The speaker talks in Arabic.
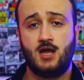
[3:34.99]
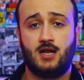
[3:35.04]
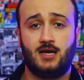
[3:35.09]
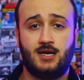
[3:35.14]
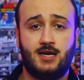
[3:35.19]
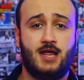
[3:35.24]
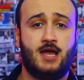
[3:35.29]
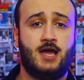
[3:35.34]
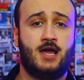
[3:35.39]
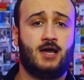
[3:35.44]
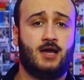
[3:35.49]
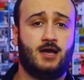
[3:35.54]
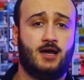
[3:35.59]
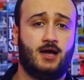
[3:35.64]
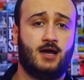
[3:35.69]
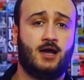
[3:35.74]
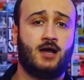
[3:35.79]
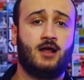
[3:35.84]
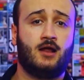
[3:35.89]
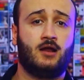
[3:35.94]

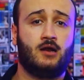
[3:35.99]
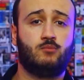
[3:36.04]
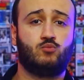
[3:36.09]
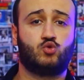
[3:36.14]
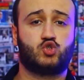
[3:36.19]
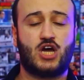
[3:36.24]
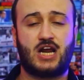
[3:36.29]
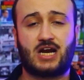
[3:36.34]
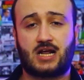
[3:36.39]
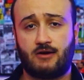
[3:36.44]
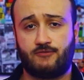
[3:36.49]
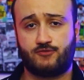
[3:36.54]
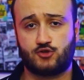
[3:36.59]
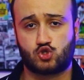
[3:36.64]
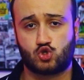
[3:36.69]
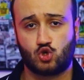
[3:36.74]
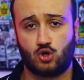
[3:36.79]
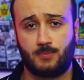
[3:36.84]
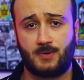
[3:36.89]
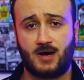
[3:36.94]
للمشاركه في
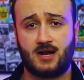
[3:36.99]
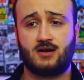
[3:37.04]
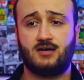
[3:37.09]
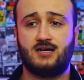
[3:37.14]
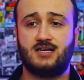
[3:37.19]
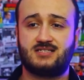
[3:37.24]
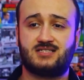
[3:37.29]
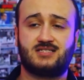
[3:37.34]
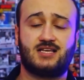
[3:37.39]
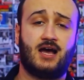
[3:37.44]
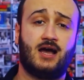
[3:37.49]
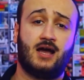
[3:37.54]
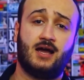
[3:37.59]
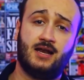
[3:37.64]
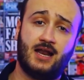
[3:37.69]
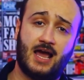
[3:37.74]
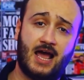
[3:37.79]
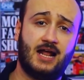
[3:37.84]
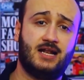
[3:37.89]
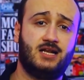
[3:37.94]
السوبر لسه
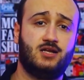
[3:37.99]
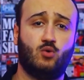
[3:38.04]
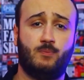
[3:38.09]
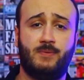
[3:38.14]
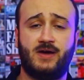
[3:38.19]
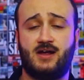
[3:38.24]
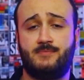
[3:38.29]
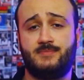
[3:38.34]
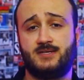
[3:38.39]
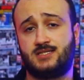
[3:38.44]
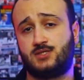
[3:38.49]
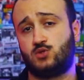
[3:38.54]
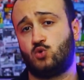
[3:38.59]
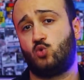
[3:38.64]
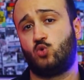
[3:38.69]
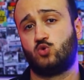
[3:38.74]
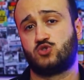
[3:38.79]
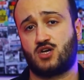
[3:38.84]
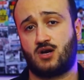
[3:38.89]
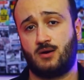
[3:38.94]
الاهلي وبيراميدز
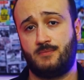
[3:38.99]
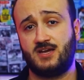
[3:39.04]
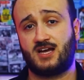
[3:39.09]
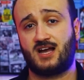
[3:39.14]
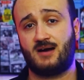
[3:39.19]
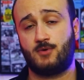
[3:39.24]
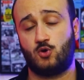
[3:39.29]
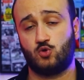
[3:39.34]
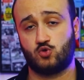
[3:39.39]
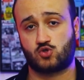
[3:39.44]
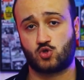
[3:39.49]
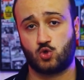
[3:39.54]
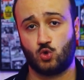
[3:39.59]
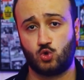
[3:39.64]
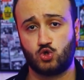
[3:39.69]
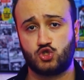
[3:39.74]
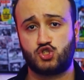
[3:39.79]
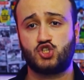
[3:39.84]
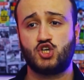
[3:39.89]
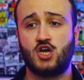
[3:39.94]
وسيراميكا ما
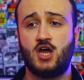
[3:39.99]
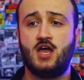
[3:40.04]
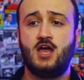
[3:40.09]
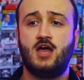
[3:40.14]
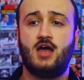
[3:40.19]
وصلوش